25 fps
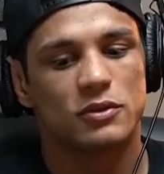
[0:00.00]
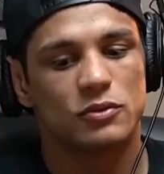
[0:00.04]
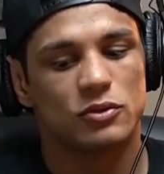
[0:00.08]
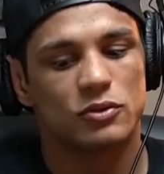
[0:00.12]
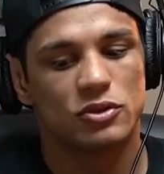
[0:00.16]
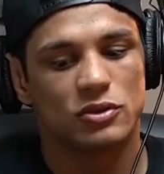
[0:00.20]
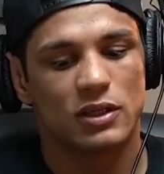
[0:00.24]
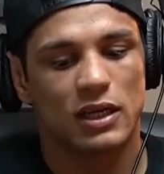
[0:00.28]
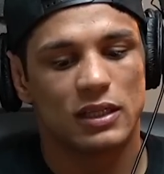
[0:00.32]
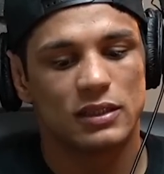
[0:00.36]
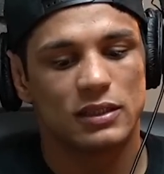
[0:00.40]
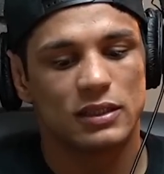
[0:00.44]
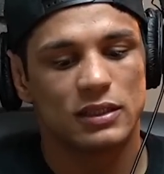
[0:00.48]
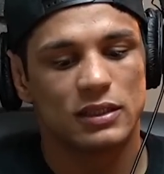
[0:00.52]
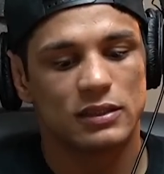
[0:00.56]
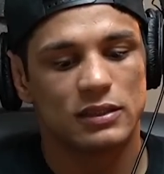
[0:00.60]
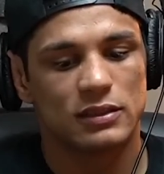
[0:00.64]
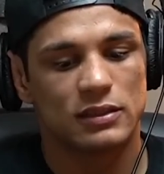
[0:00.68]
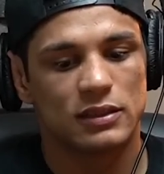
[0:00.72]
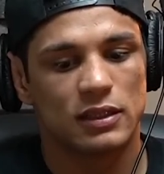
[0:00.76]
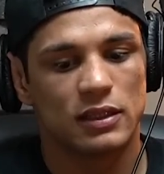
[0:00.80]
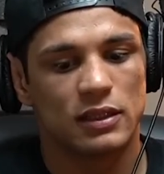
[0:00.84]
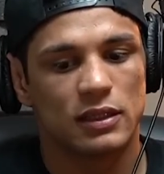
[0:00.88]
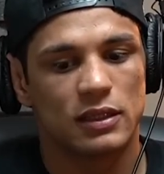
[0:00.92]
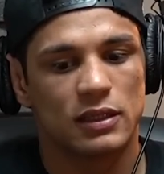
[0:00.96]
Hoje o cara tem que
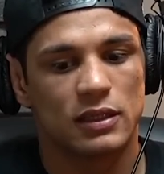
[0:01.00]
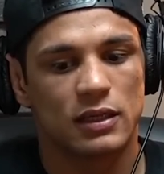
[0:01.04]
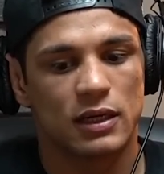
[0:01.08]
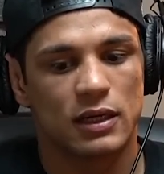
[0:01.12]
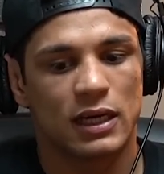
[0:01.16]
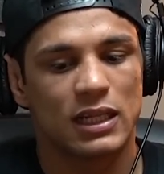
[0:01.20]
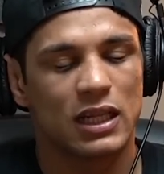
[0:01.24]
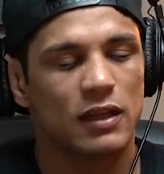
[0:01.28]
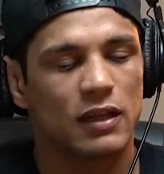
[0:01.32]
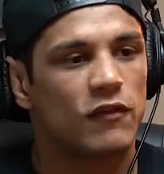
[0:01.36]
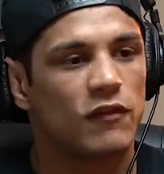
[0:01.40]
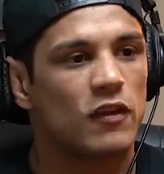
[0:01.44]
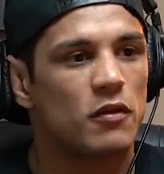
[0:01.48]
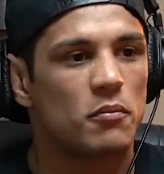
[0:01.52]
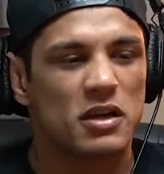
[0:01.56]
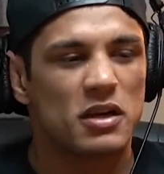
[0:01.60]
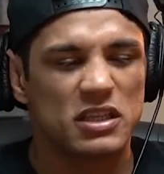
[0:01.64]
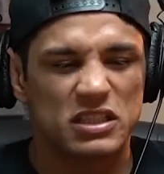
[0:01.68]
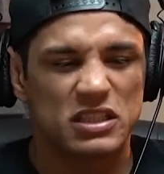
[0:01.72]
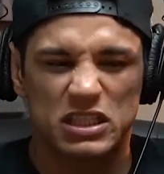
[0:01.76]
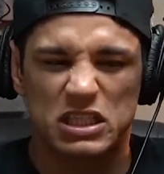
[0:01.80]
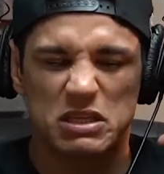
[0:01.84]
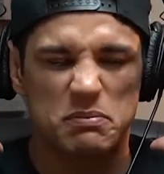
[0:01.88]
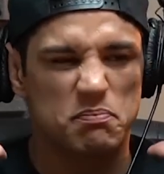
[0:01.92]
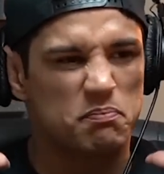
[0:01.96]
ser cada vez mais
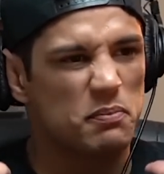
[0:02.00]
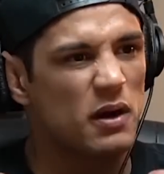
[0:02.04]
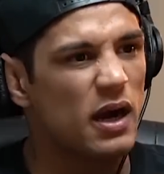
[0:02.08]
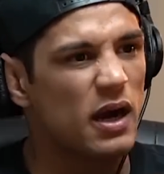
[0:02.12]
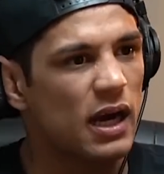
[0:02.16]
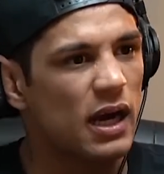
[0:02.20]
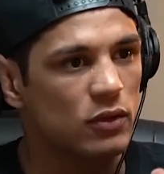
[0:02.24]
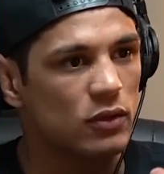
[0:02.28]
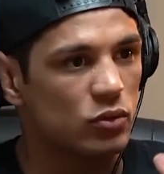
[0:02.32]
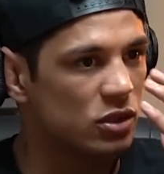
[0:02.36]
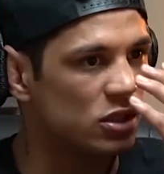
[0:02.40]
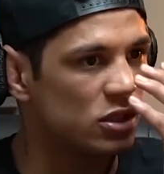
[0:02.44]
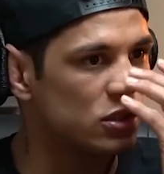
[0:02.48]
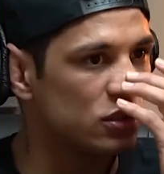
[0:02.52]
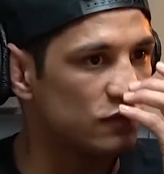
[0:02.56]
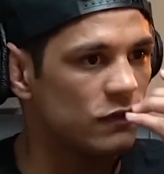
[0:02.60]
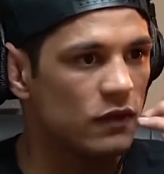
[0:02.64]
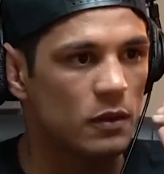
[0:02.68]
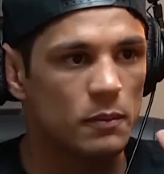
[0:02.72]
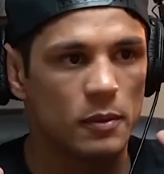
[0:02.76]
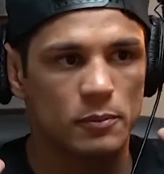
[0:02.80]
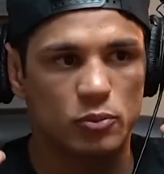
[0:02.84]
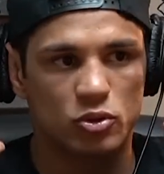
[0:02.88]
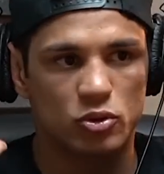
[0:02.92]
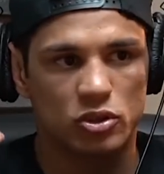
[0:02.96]
equipado. O que tiver
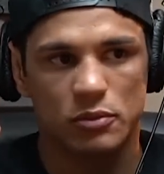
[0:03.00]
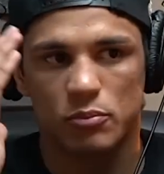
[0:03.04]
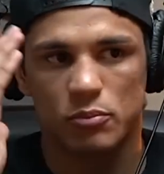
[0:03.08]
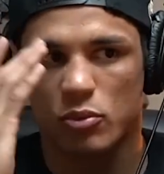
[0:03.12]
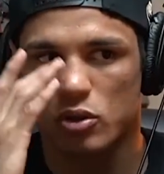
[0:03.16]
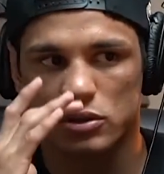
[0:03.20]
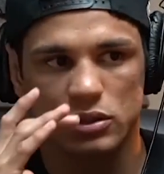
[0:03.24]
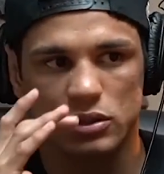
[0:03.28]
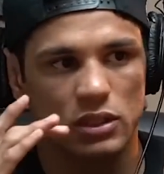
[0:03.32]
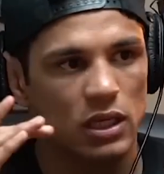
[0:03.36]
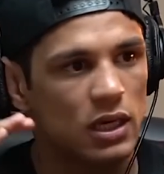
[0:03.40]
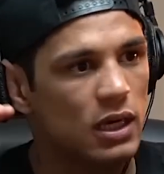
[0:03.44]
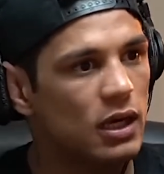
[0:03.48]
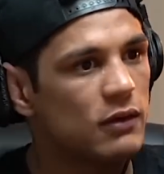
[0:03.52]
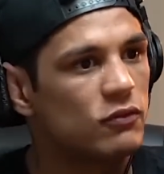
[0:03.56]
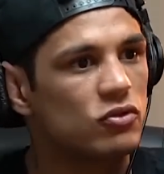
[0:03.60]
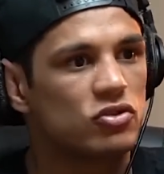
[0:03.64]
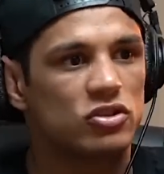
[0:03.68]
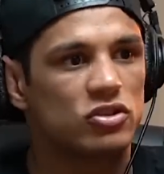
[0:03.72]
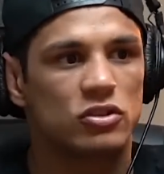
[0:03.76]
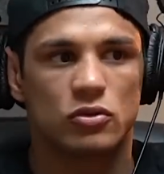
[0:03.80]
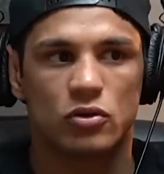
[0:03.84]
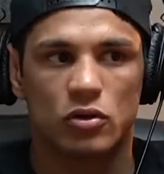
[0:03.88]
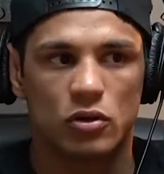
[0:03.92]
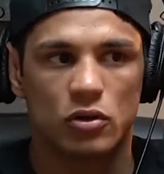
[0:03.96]
para poder botar,
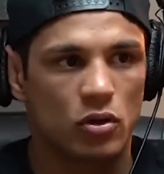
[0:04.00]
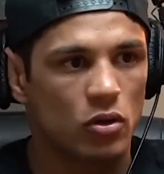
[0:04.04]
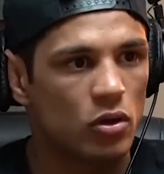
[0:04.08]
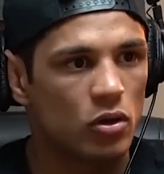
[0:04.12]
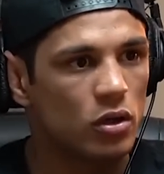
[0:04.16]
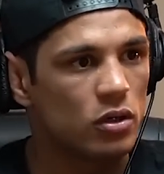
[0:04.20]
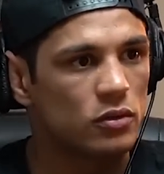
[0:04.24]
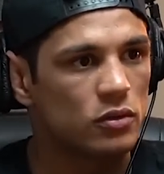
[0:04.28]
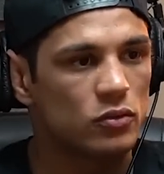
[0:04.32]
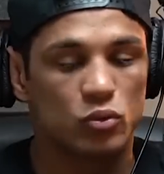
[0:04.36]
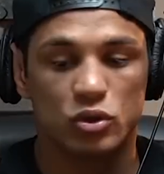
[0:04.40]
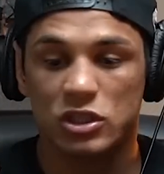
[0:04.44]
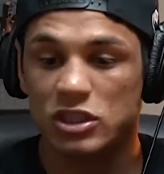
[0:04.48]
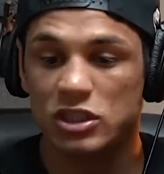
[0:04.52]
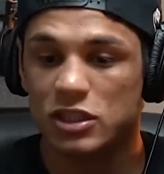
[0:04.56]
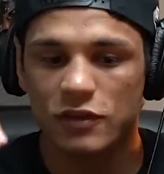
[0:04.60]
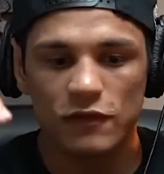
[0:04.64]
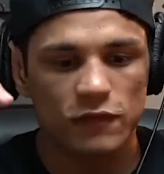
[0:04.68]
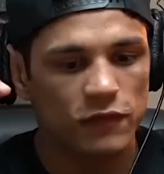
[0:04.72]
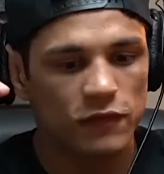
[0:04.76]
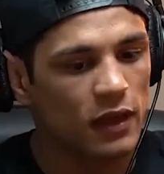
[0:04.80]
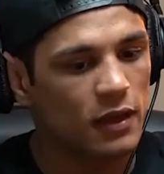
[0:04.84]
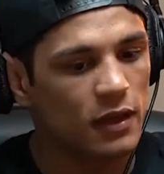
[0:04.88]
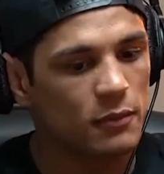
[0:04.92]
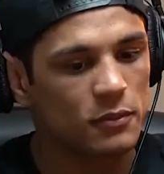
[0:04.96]
você coloca. O que
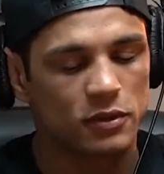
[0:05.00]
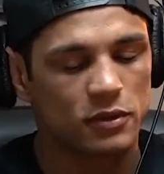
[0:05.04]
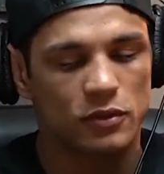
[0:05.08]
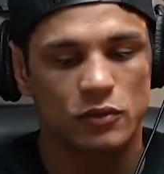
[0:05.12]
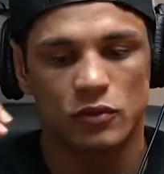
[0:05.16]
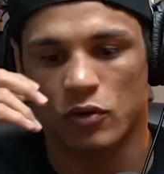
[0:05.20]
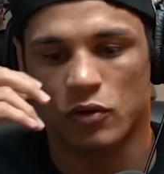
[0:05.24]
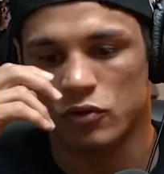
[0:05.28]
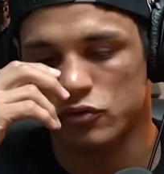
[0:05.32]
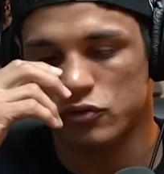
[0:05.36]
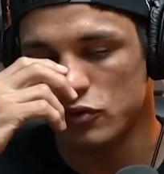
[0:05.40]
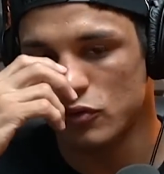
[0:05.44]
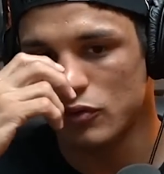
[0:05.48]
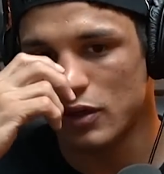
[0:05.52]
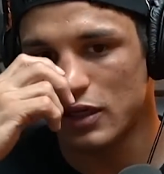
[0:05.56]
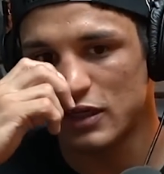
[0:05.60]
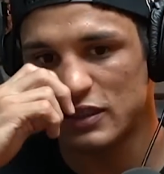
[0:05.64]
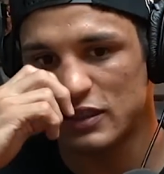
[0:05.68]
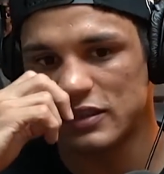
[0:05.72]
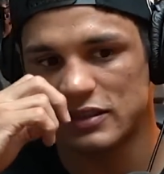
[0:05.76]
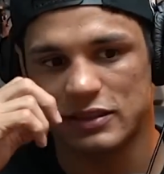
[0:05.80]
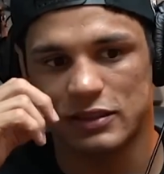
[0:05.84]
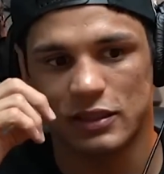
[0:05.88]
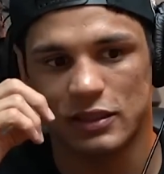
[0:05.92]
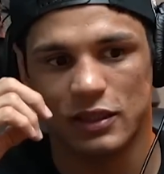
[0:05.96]
tiver, mano, eu, eu, sou um cara
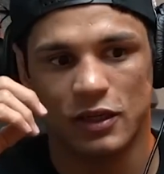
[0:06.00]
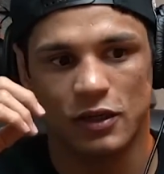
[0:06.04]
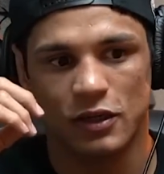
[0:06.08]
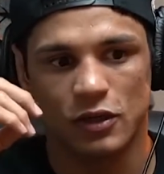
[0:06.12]
assim.